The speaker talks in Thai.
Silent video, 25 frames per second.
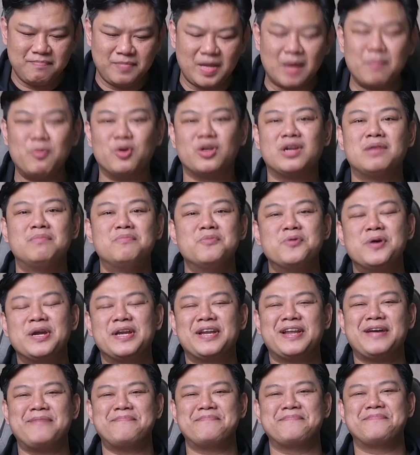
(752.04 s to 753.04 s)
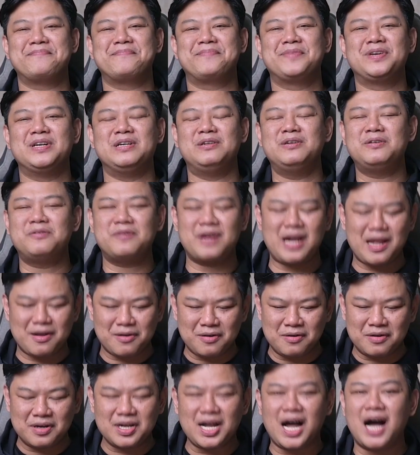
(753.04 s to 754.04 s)
ทั้งหมดทั้งมวลครับ คือเรื่องราว
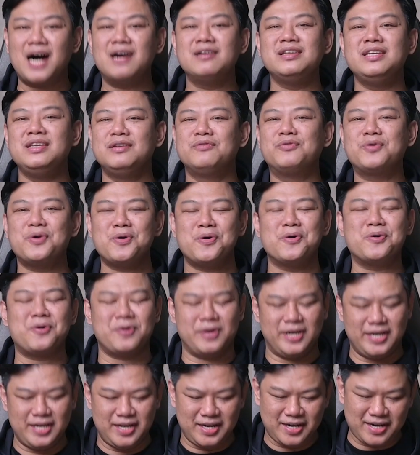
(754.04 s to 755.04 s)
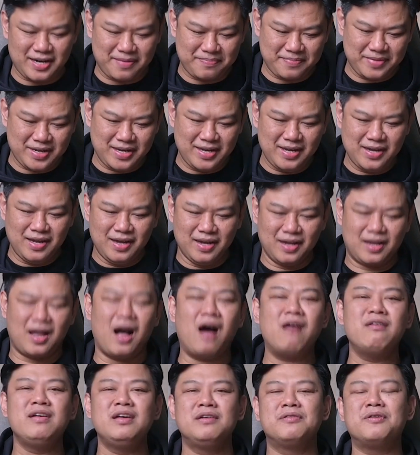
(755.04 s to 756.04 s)
ของเขาฮีโร่คนหนึ่งครับ
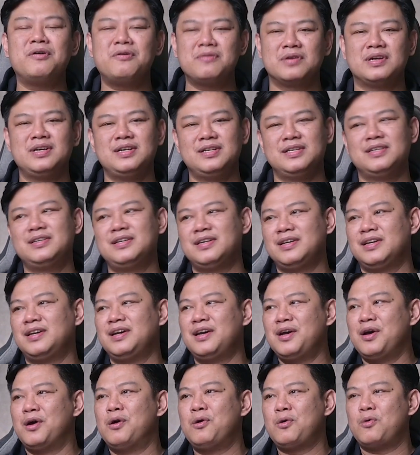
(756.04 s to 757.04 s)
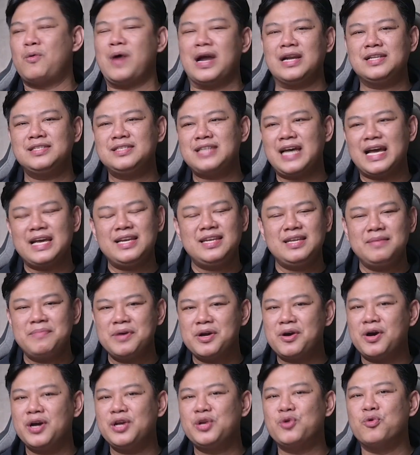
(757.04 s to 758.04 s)
เขาฮีโร่คือ ขวัญใจที่
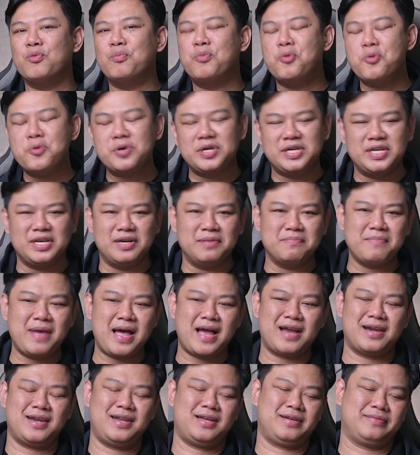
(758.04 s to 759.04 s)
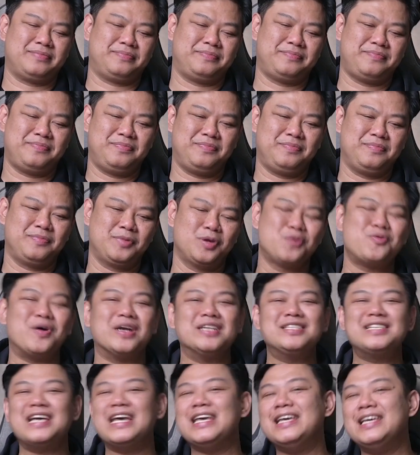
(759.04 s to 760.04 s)
ไม่ค่อยถูกพูดถึงมากนะ ข
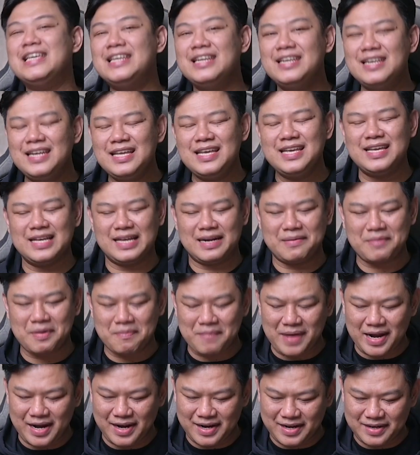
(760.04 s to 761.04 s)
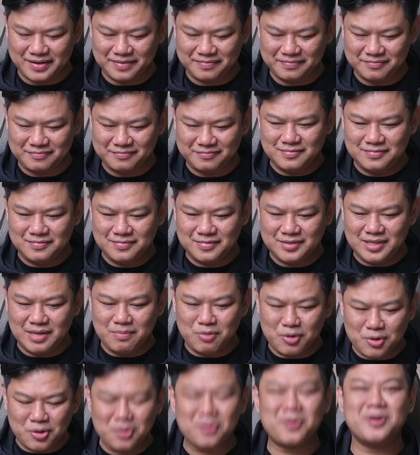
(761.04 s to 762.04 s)
วัญใจอินดี้อะไรประมาณนั้น ซึ่ง
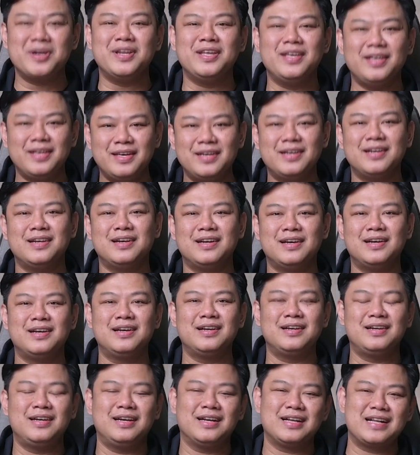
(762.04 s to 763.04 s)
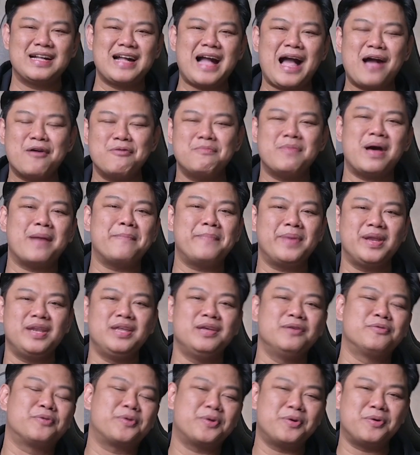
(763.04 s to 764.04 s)
บุคคลคนนี้กล้านมาเป็น
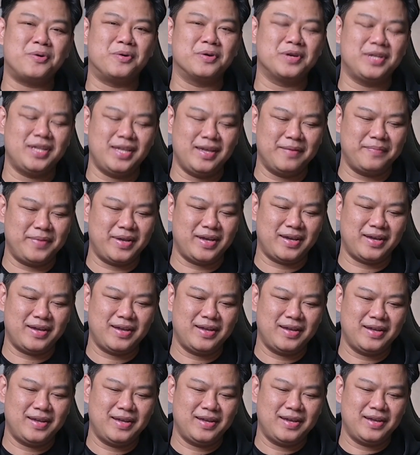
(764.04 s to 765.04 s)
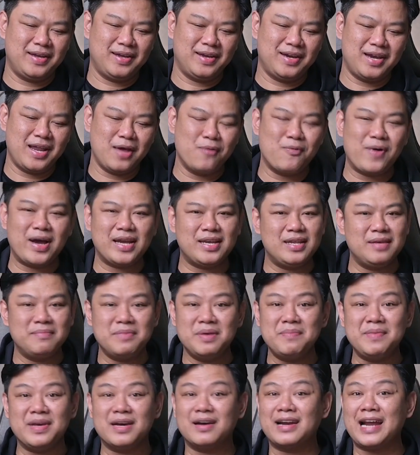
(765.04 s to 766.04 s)
ฮีโร่ของทีม ในวัยที่
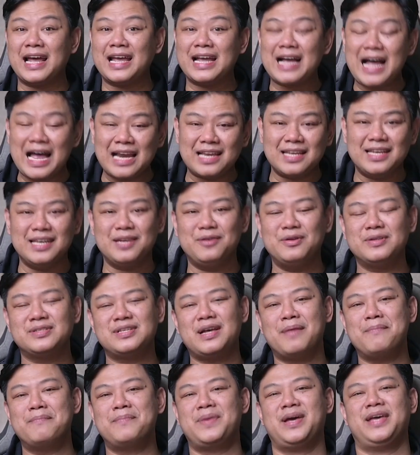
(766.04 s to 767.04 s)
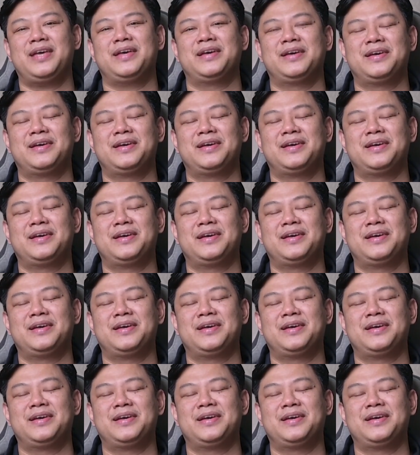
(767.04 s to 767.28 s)
ไม่มีใครคาดคิดด้วยซ้ำไป